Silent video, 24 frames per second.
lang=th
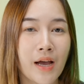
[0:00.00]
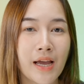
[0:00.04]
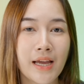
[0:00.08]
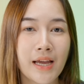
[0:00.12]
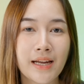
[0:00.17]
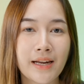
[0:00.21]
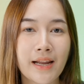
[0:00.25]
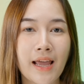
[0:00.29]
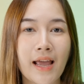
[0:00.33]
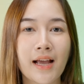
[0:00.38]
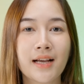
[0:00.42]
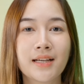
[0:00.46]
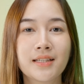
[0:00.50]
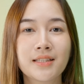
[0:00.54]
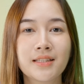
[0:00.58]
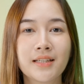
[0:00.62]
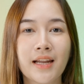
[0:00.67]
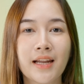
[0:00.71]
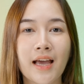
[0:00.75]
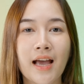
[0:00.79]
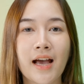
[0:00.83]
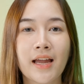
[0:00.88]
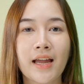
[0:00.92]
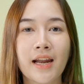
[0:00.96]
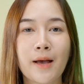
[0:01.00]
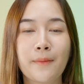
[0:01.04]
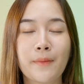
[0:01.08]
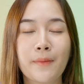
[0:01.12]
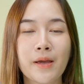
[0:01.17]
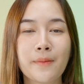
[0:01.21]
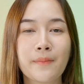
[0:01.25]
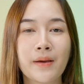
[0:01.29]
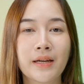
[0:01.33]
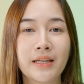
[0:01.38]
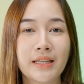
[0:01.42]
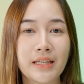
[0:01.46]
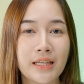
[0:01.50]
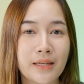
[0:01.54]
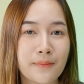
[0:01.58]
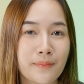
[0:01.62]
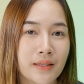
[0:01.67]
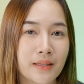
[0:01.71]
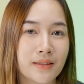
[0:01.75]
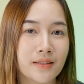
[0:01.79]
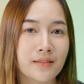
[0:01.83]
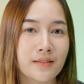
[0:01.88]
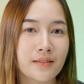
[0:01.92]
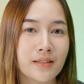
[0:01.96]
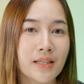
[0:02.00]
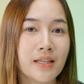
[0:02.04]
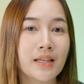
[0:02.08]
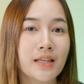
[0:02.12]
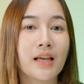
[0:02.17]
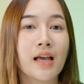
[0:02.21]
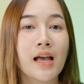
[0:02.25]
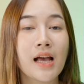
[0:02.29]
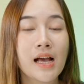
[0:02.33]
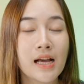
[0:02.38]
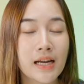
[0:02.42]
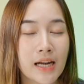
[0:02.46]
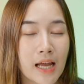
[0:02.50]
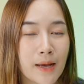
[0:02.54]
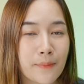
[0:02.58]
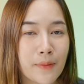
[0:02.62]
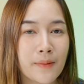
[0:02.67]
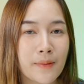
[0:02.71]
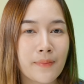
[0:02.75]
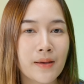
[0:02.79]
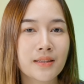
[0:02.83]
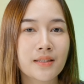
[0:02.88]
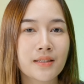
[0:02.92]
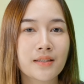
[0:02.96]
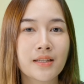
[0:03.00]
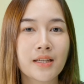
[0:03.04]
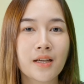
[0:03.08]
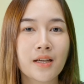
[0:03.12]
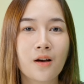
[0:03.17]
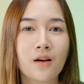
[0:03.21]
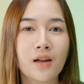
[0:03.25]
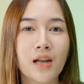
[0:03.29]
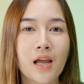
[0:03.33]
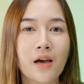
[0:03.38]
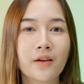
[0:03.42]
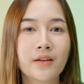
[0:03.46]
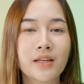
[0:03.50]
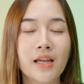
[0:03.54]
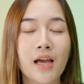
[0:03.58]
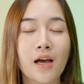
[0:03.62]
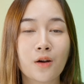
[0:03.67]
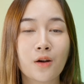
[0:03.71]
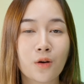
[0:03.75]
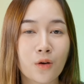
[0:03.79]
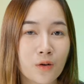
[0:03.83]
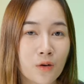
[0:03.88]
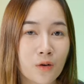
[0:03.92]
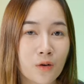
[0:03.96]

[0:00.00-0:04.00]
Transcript: ให้แรงขึ้นนะคะทำให้มันกินแบตเตอรี่ทำให้แบตเตอรี่ของเราเนี่ยลด